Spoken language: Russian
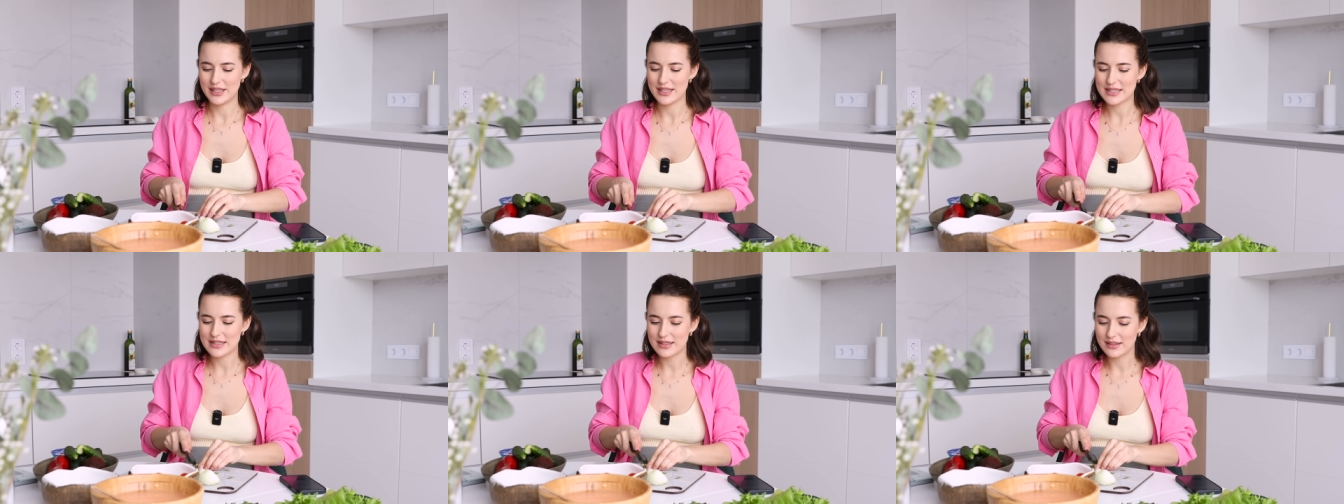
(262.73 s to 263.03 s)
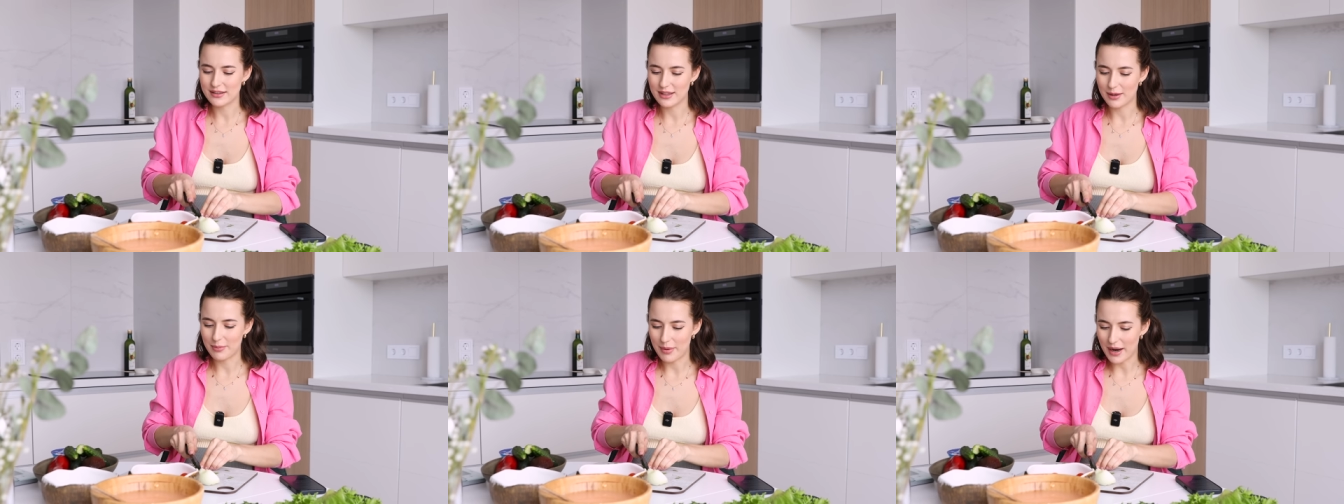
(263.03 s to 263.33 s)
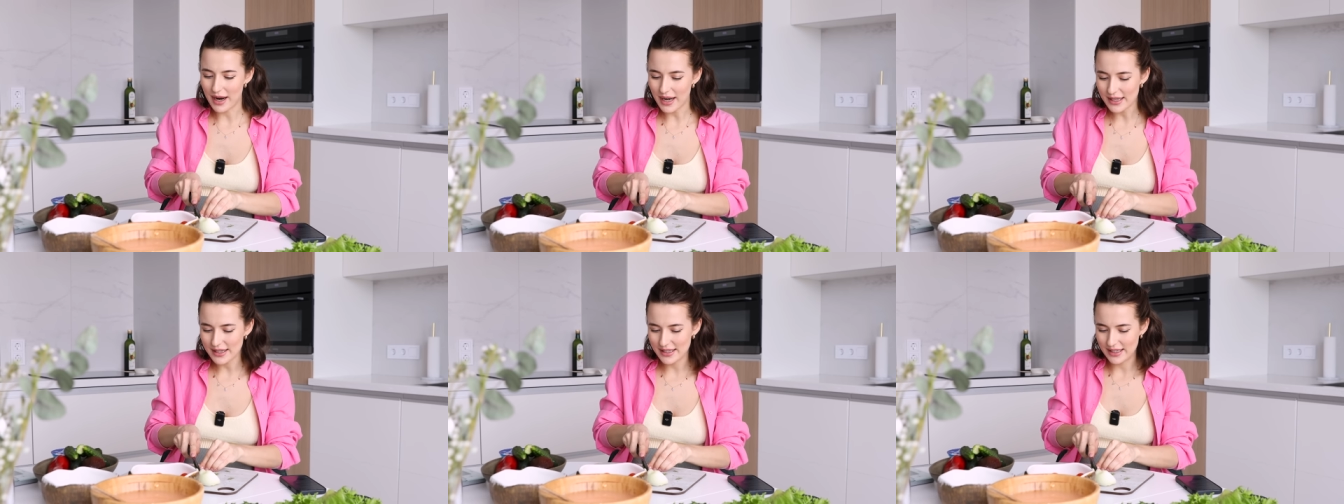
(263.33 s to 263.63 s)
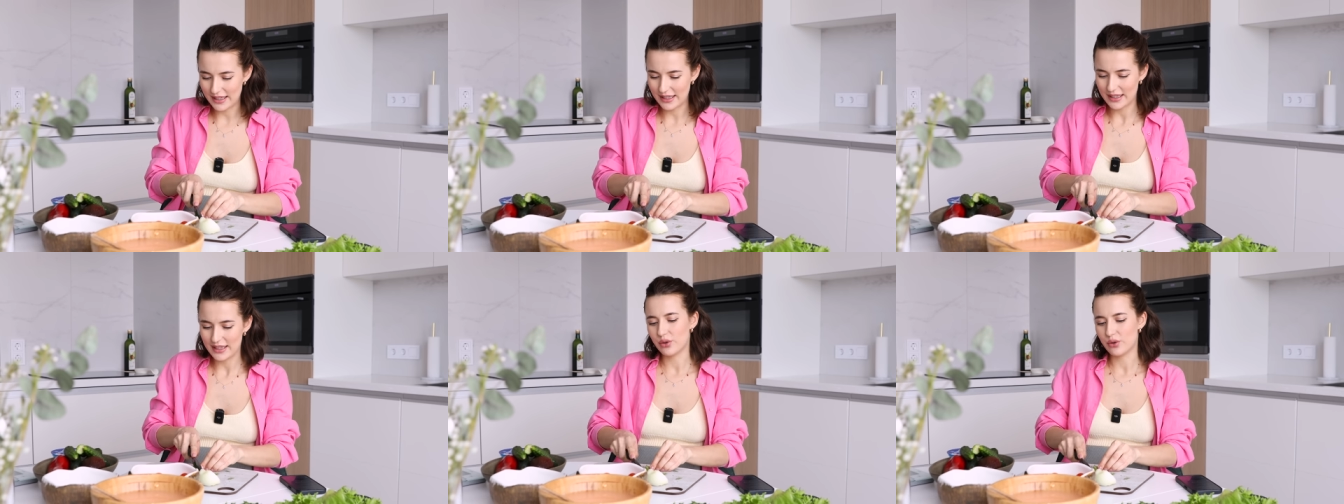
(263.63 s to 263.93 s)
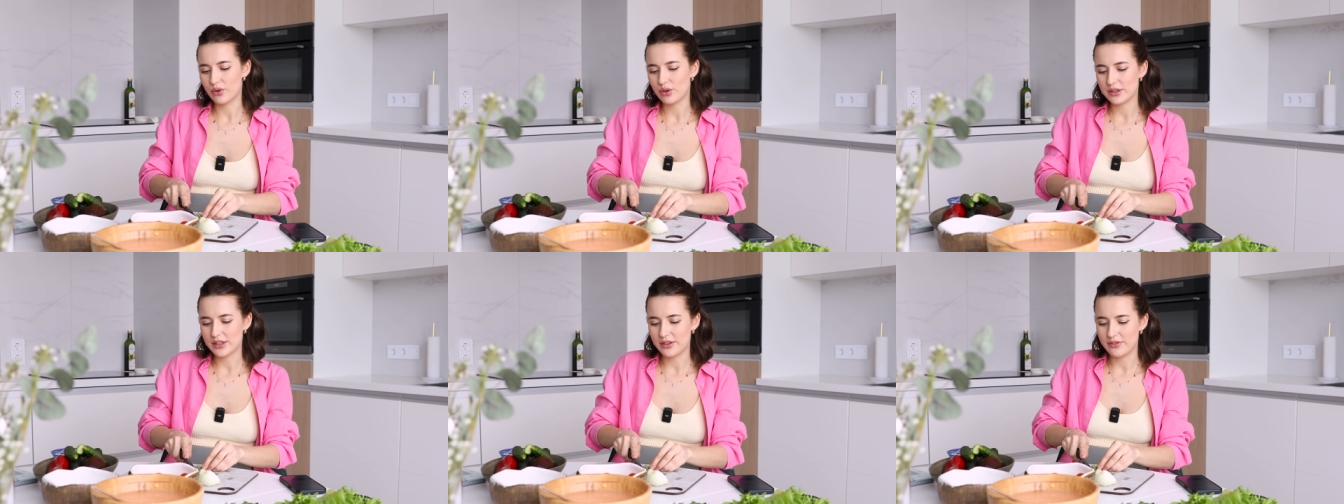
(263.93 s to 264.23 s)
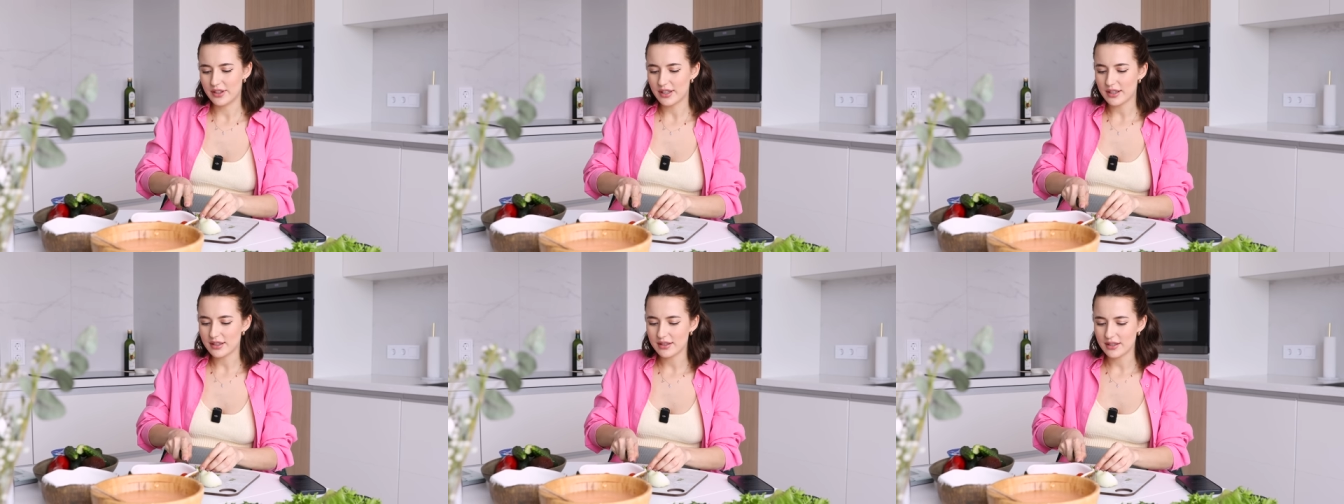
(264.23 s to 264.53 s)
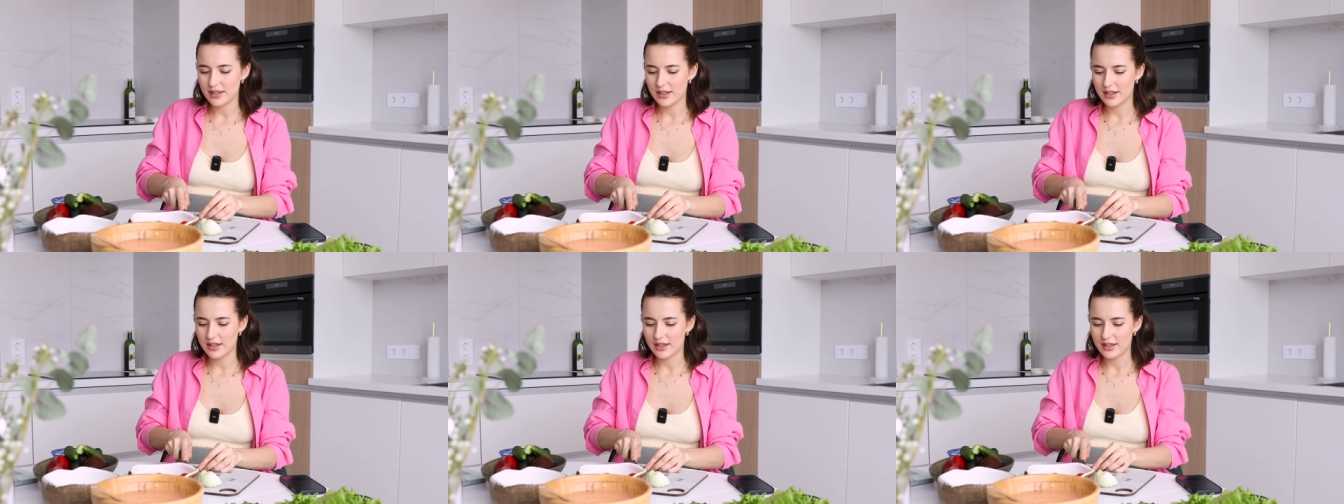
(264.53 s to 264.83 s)
если глобальный, то,
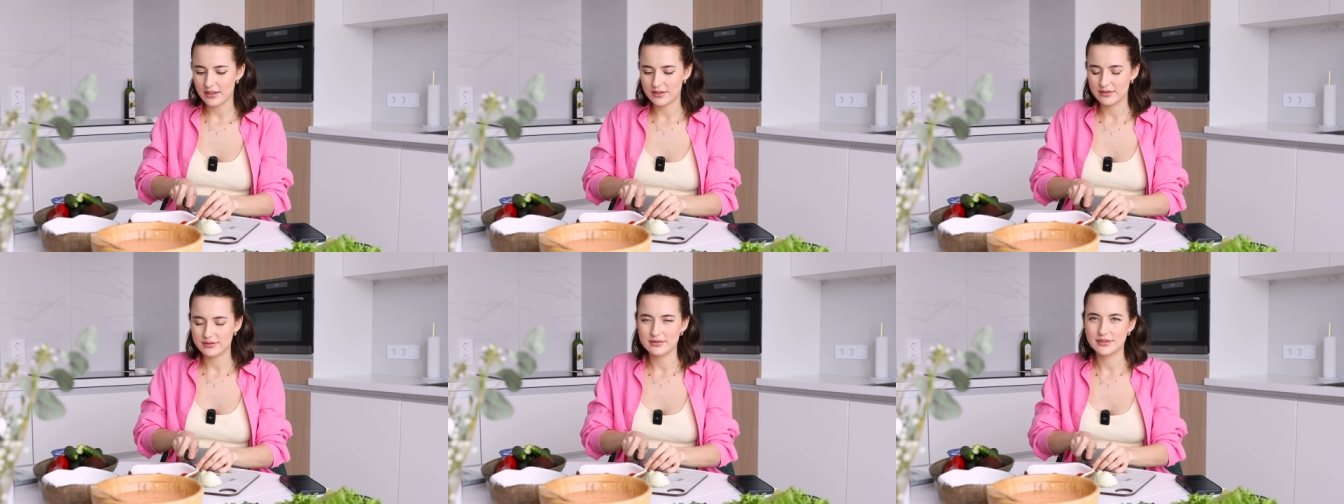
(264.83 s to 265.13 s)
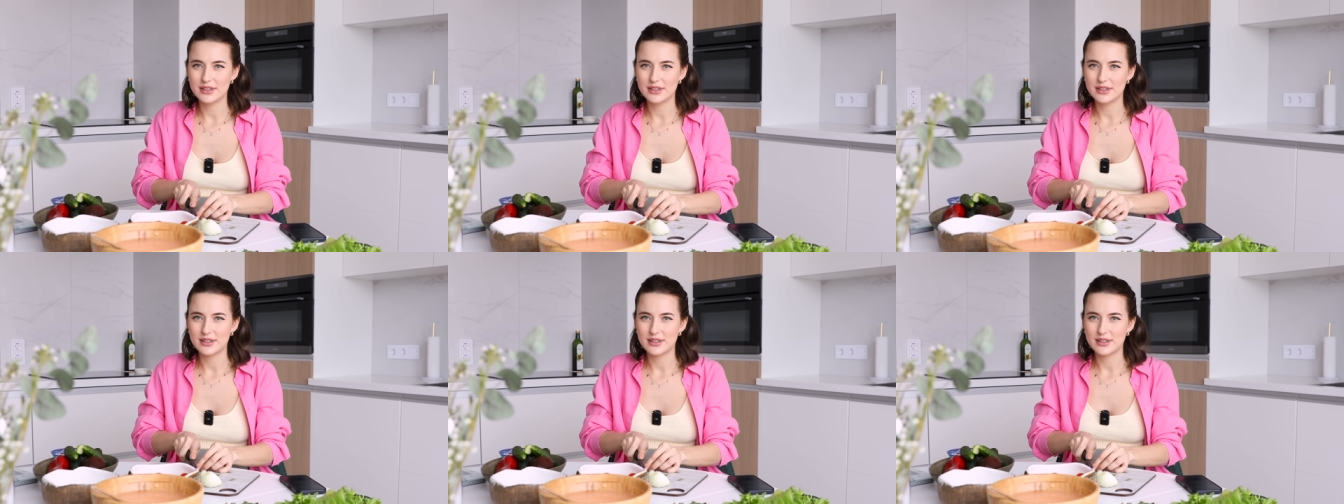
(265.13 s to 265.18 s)
наверное,